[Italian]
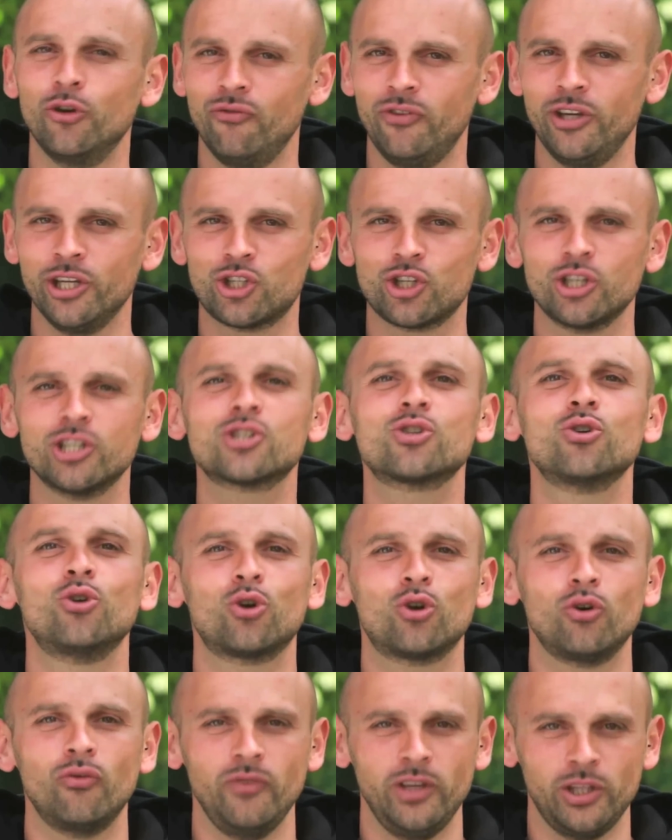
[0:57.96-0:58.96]
invece
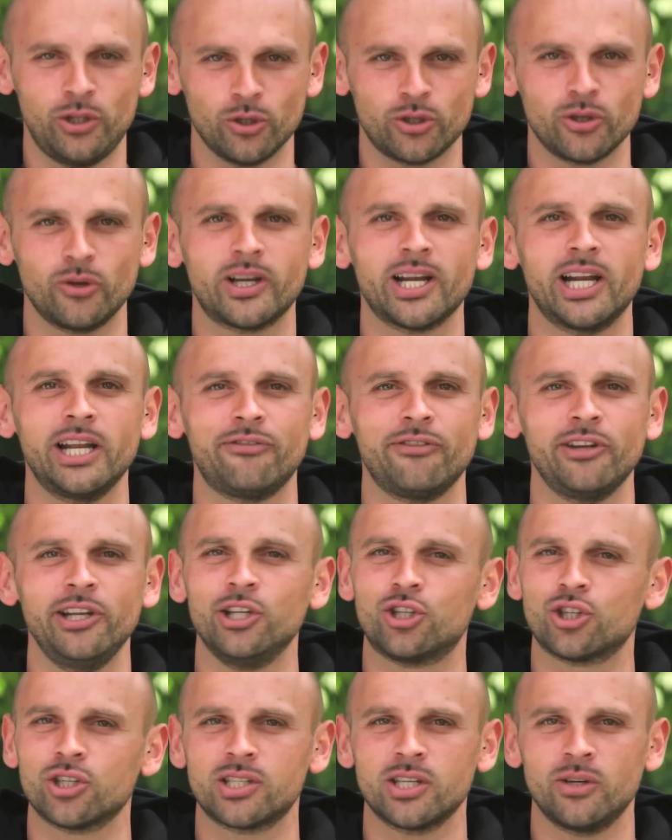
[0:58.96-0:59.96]
sono convinto che un cane
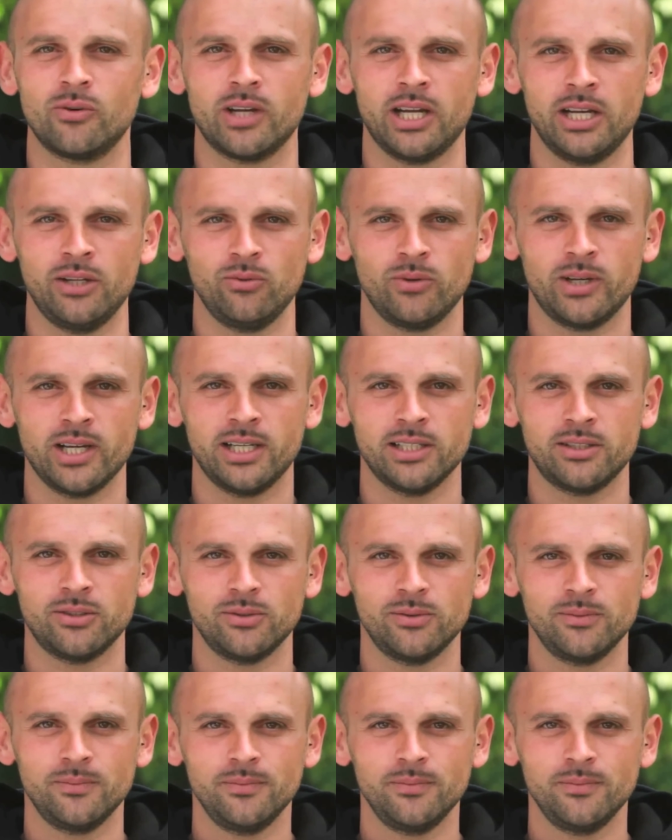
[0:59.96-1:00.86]
felice sia un cane educato.